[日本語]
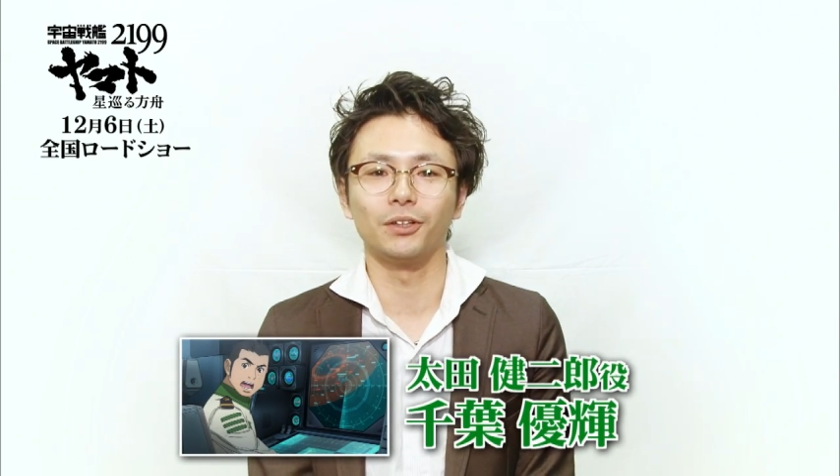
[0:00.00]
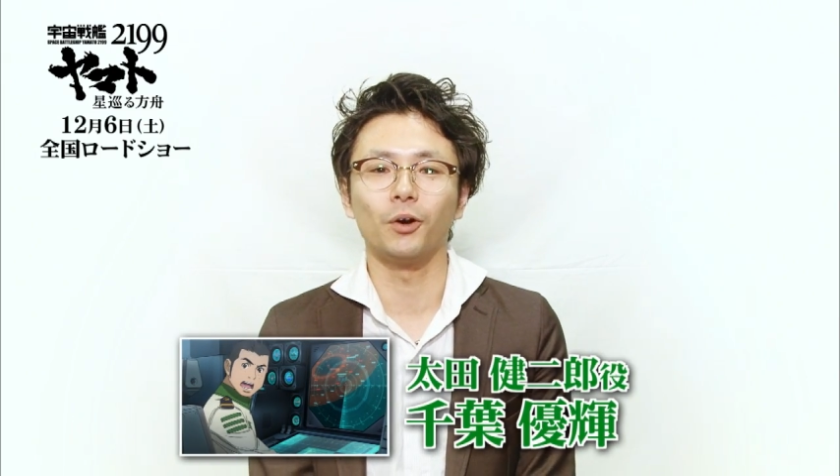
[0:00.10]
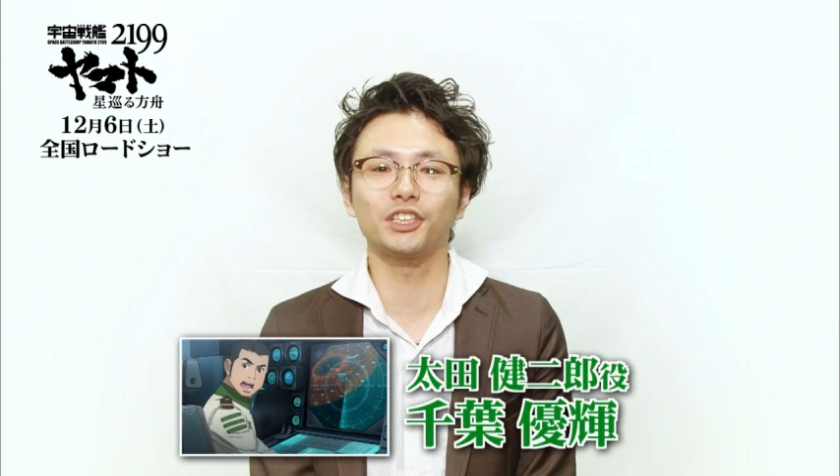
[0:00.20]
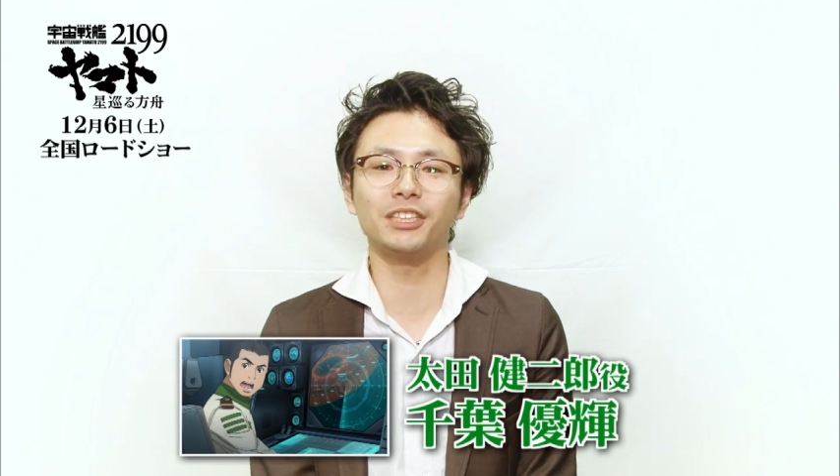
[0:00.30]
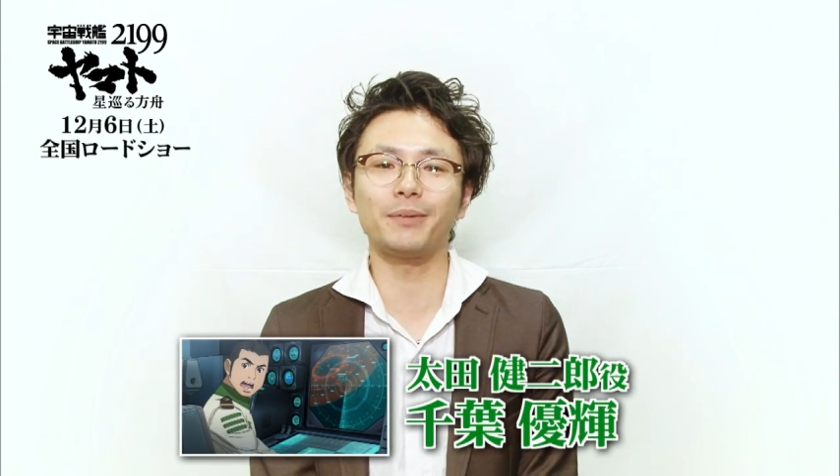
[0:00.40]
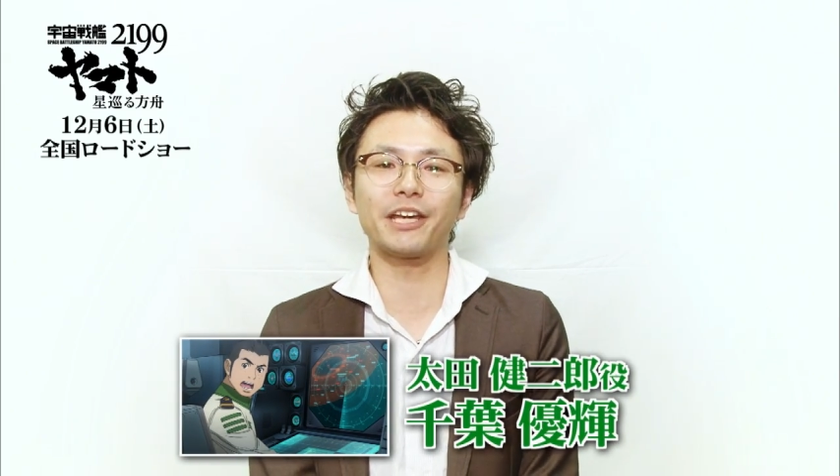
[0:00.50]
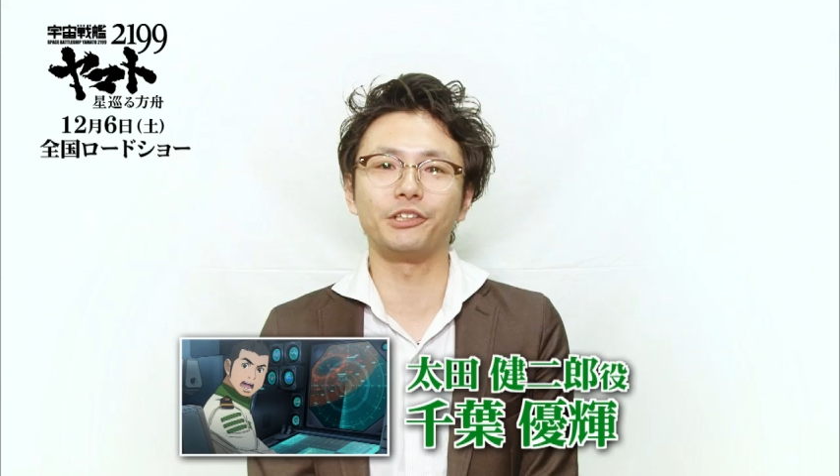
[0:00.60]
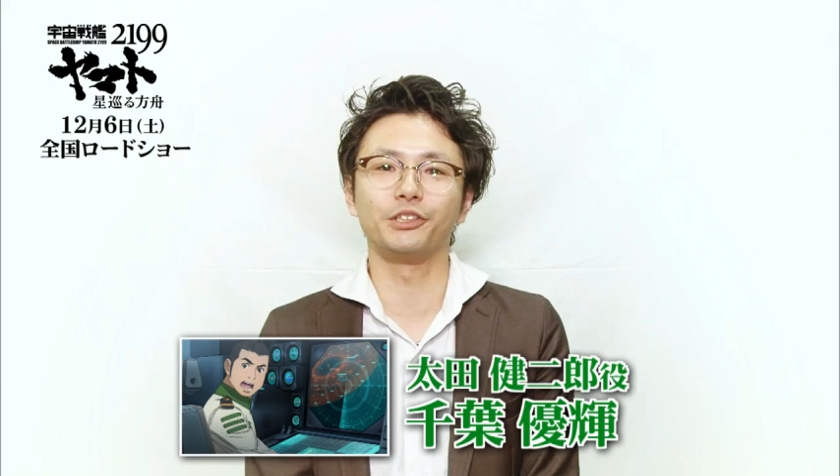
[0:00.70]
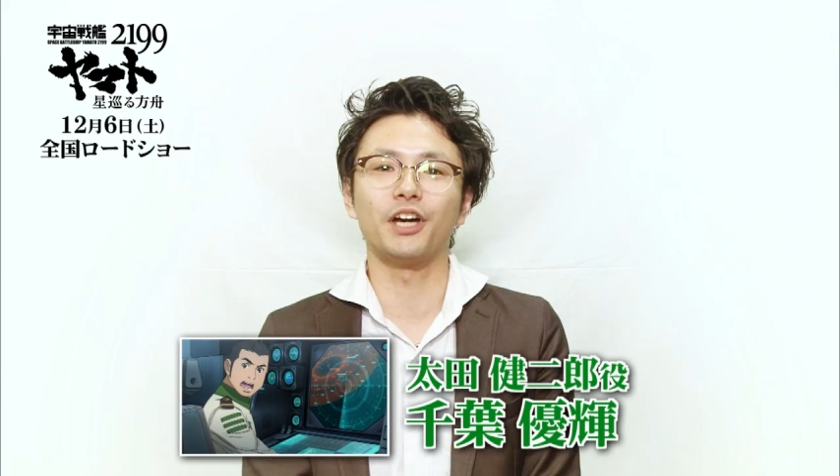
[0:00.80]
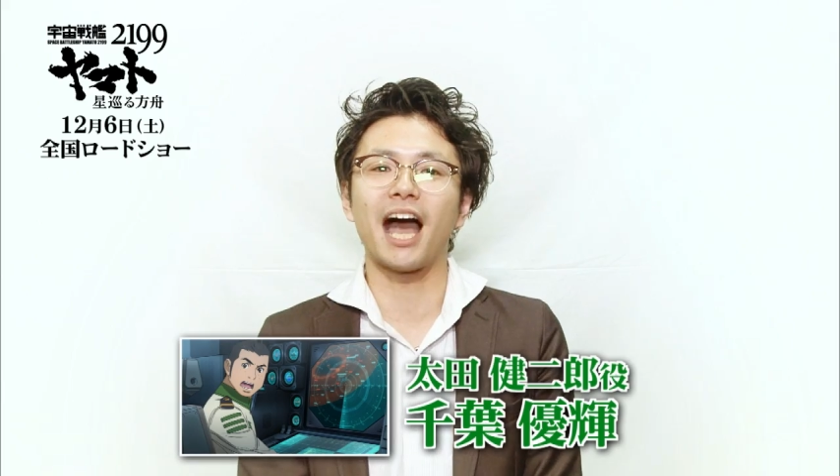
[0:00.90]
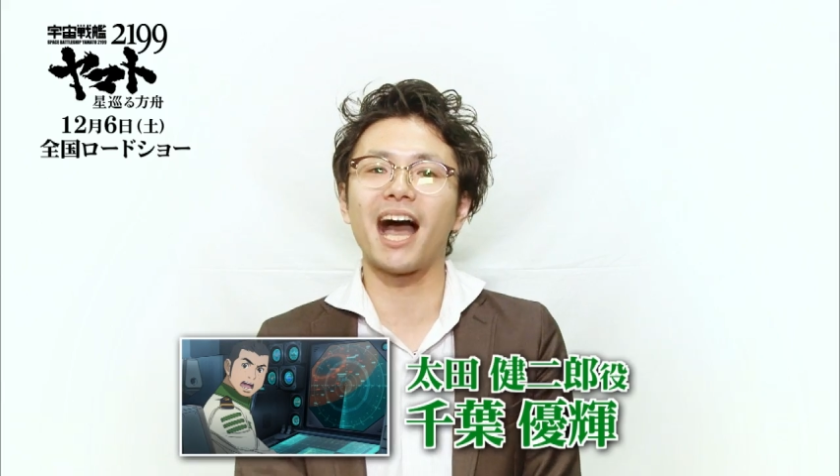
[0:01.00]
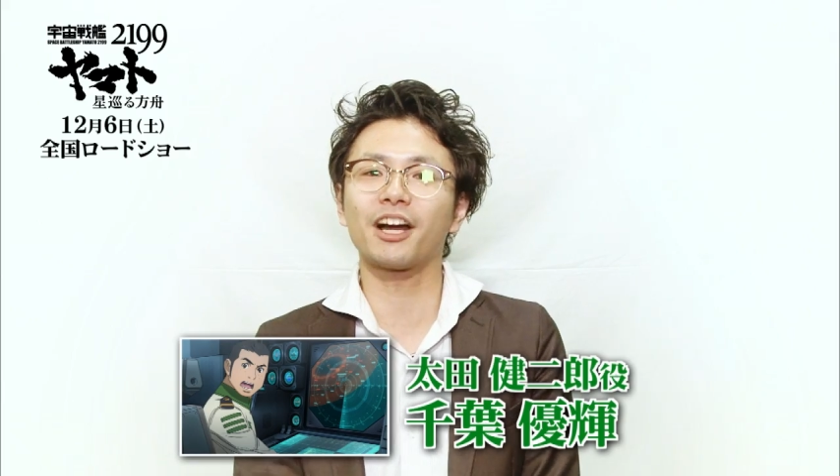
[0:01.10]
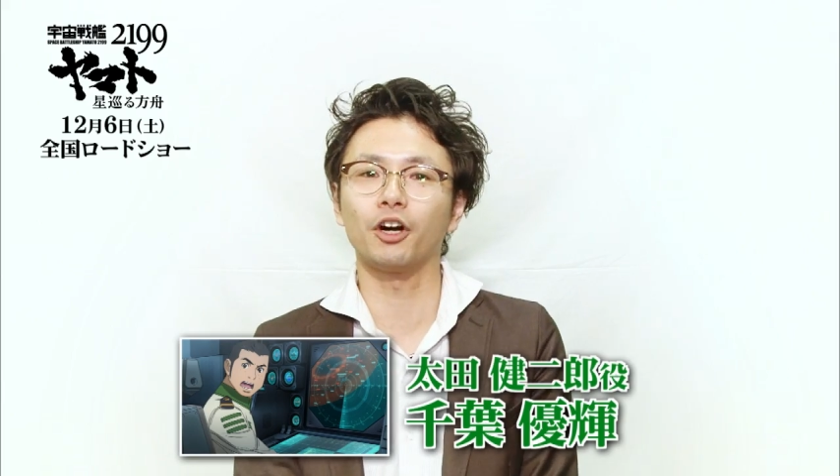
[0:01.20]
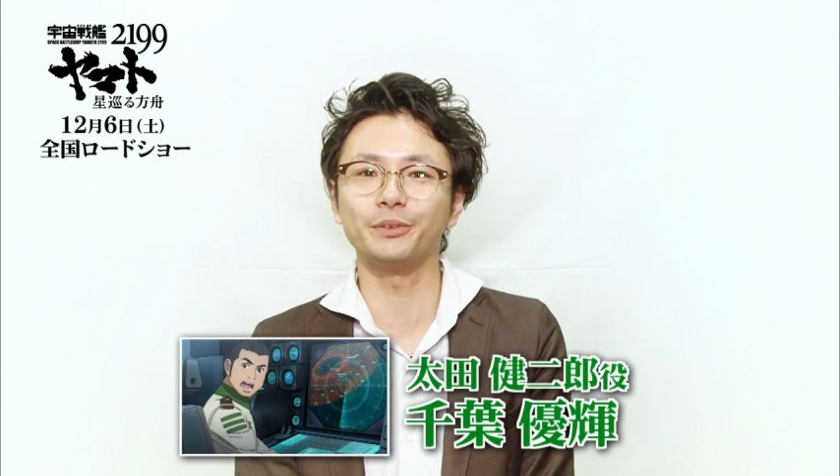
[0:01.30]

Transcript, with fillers: 星めぐる箱